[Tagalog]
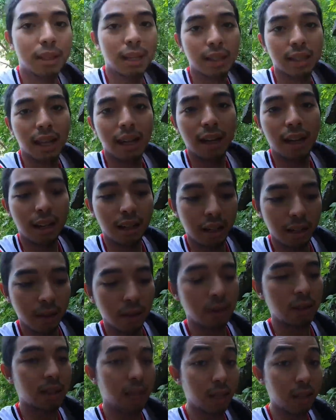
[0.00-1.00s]
Patatanggal na
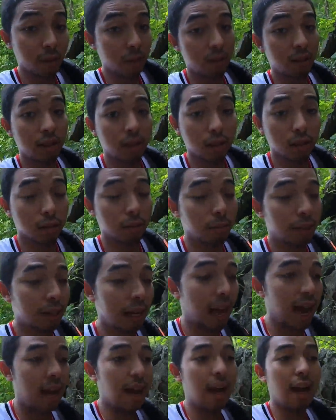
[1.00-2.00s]
yung chan nyo rito.
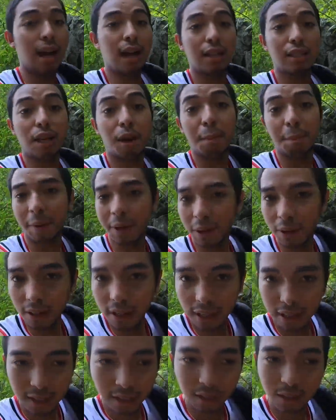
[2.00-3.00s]
Magkaka-shape pa yung
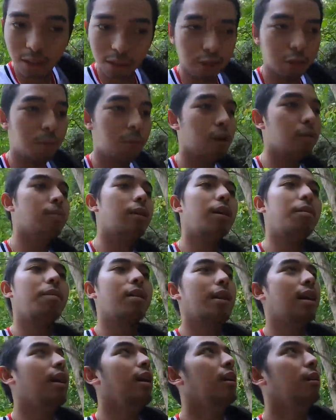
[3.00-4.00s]
legs nyo. Diyos mo yung
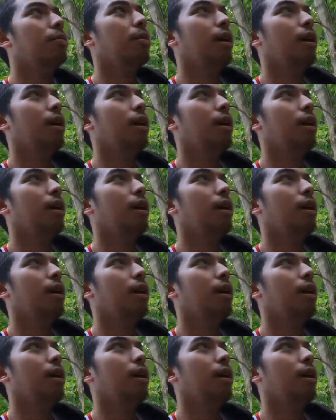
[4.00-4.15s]
na yan,